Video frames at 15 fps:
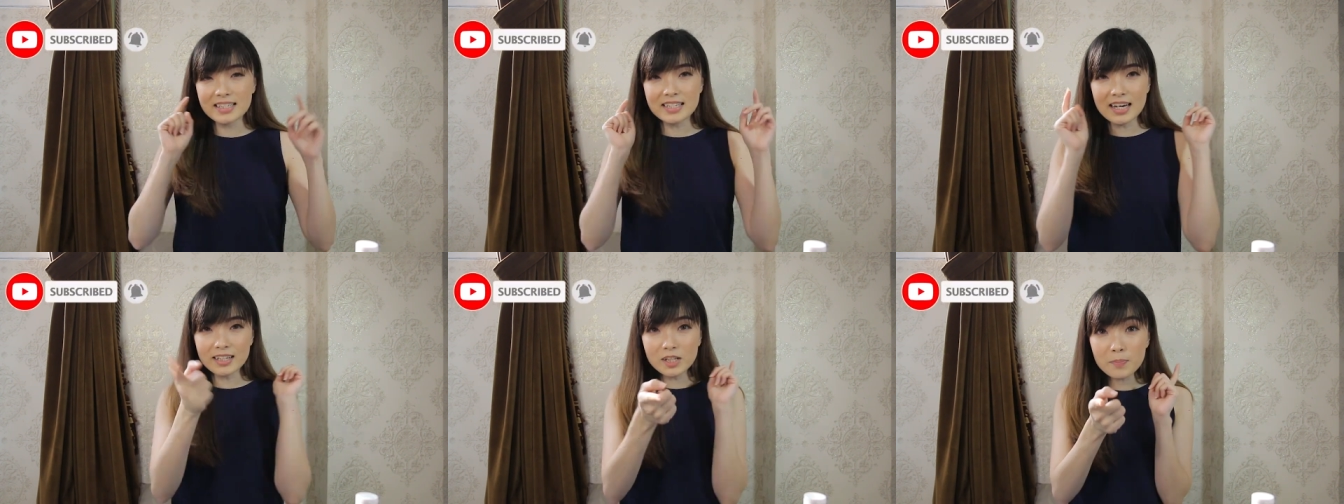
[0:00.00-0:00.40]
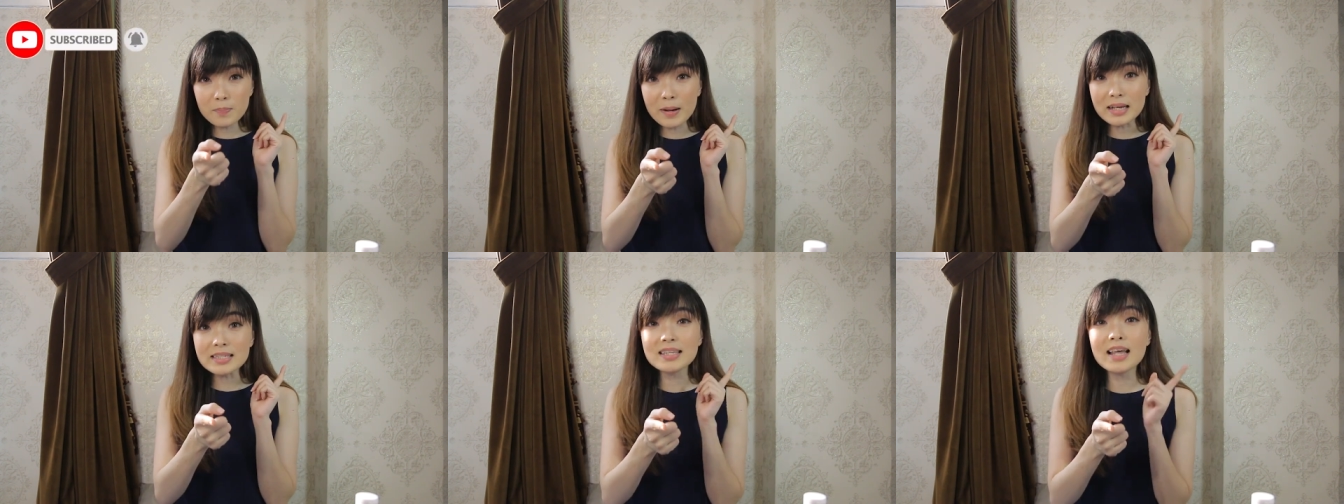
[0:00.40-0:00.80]
Jangan
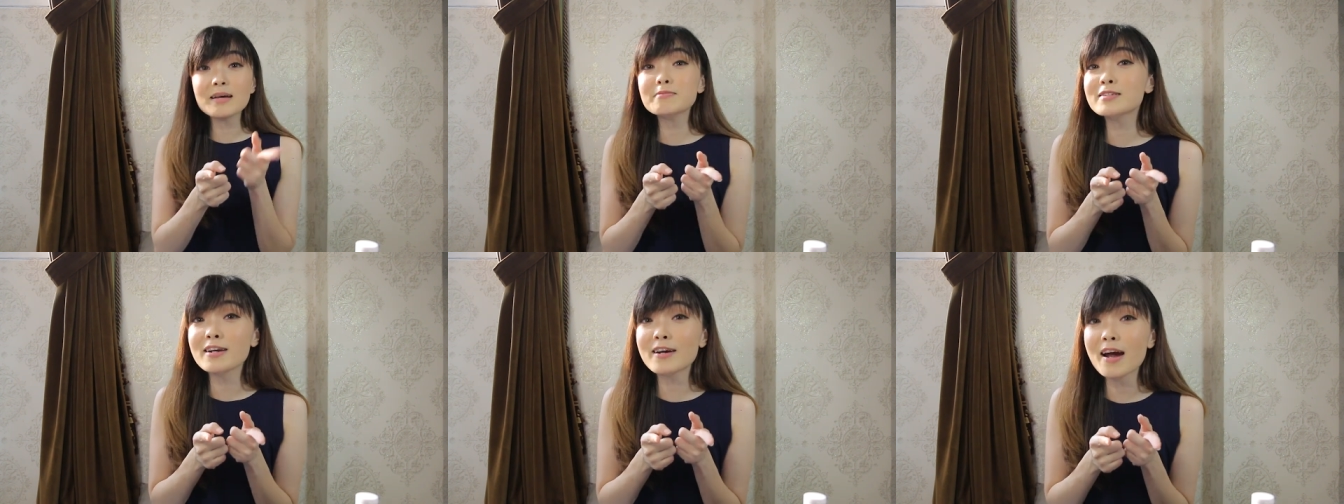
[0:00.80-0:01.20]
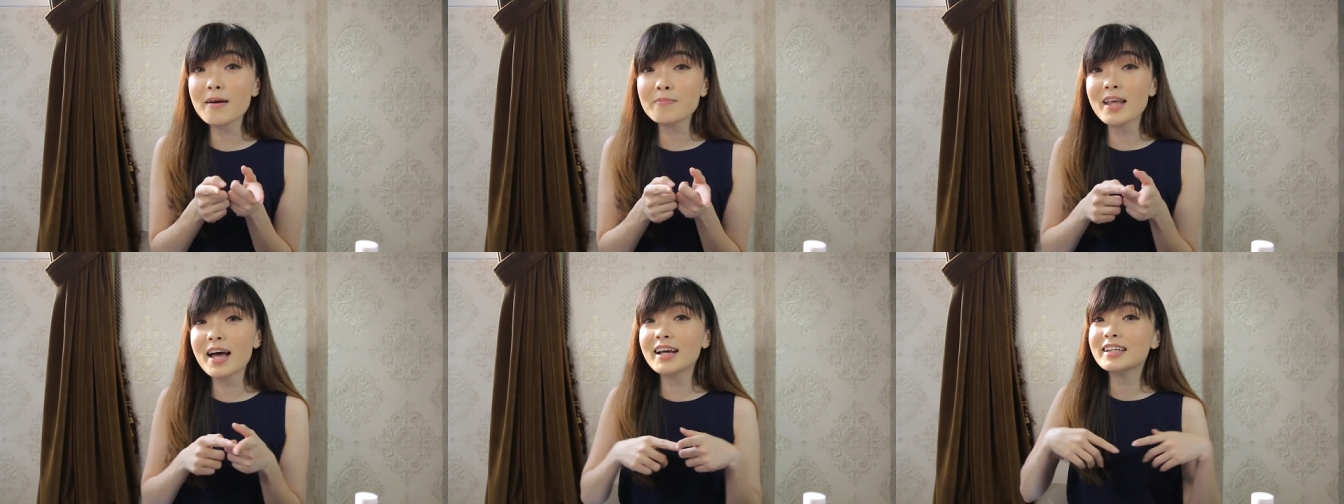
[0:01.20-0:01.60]
lupa
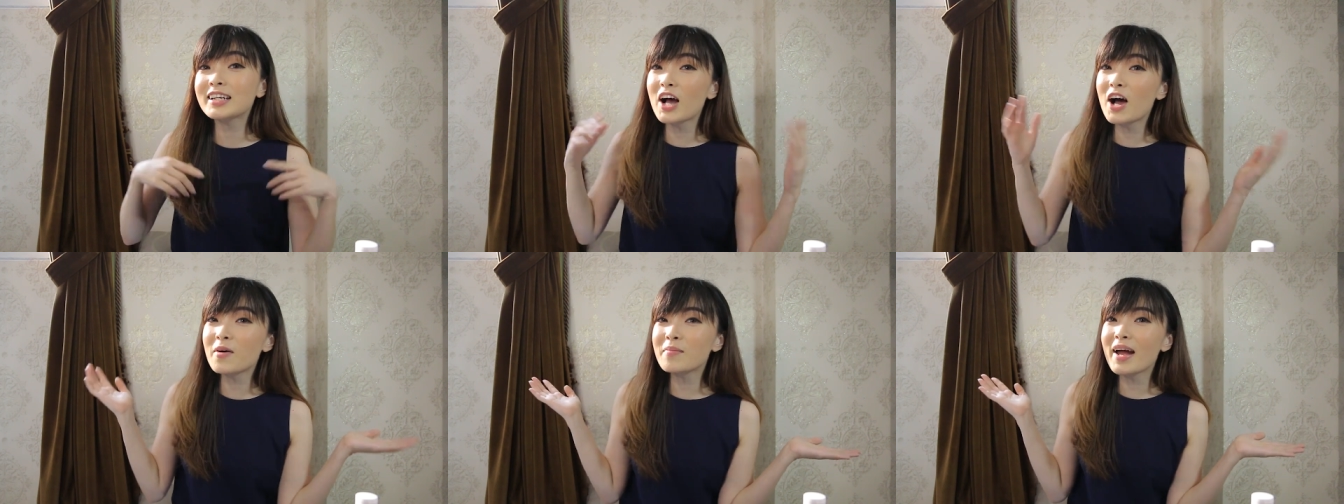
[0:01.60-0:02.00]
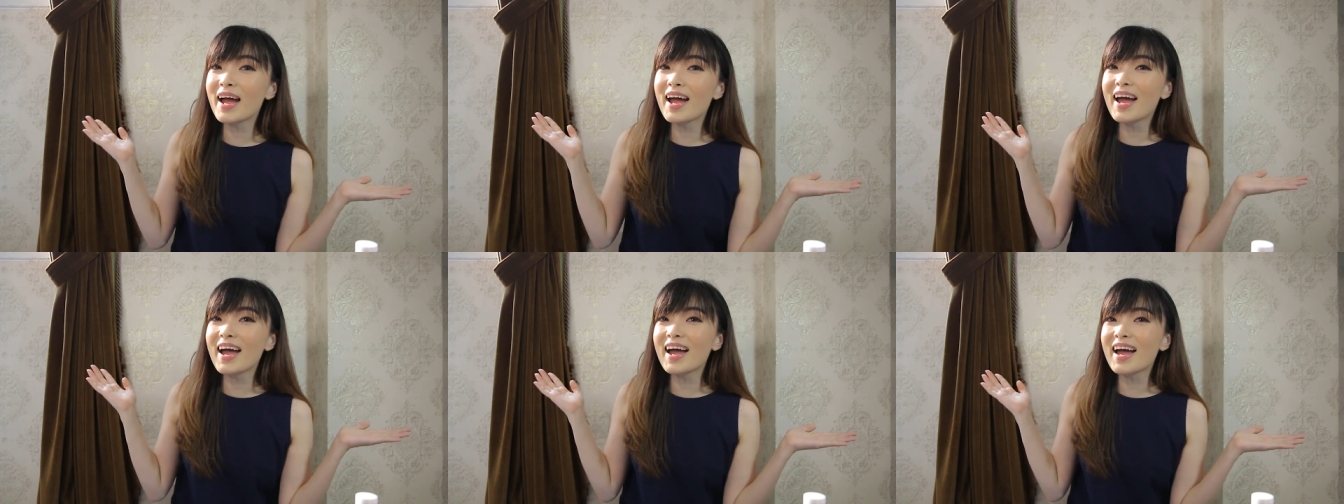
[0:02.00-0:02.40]
subscribe dan
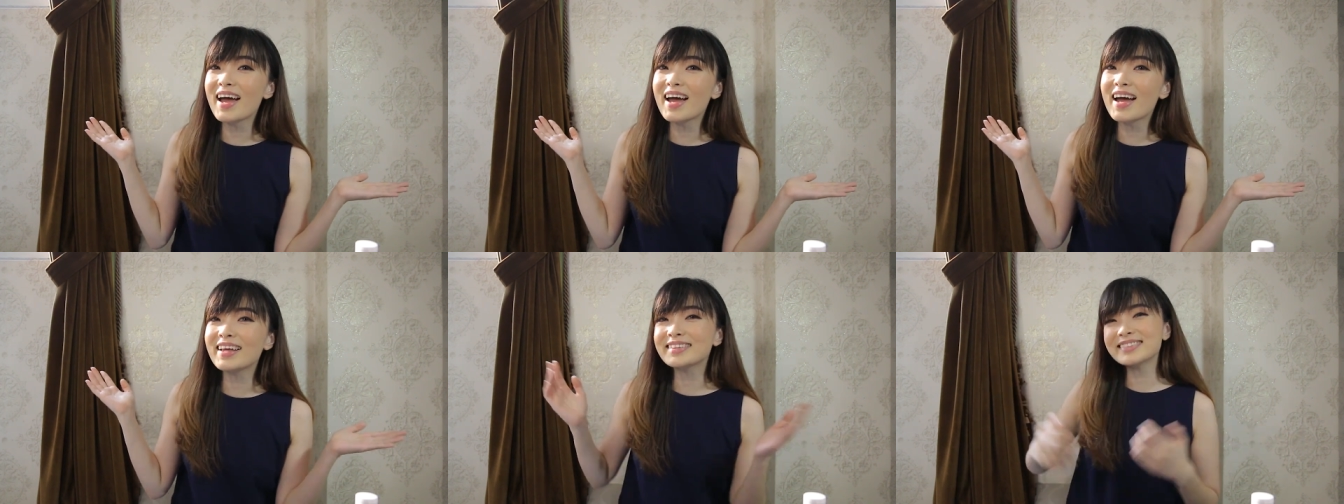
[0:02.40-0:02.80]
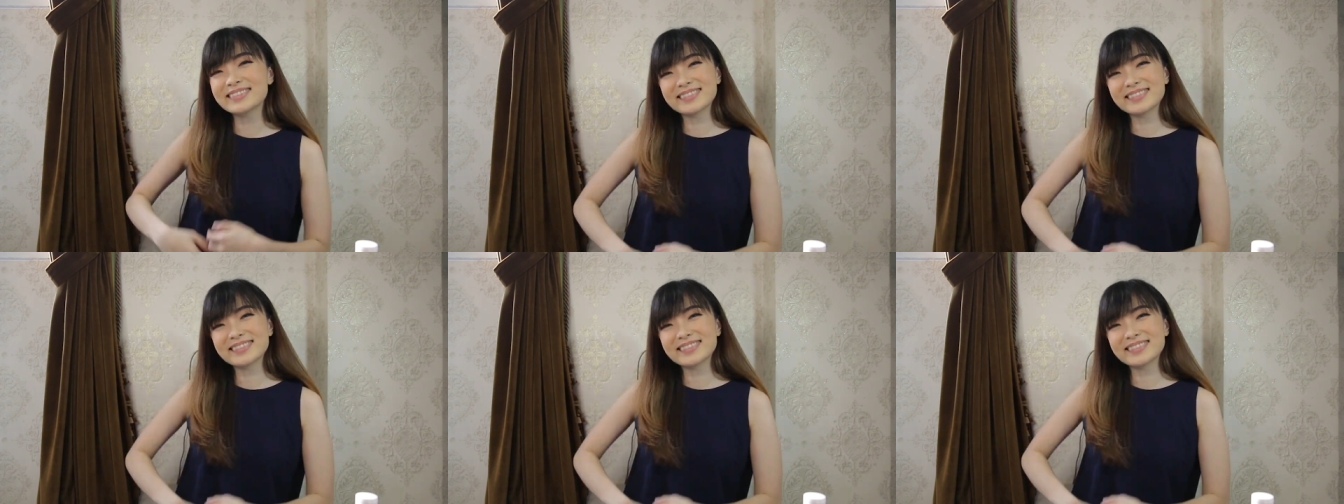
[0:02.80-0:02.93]
komen.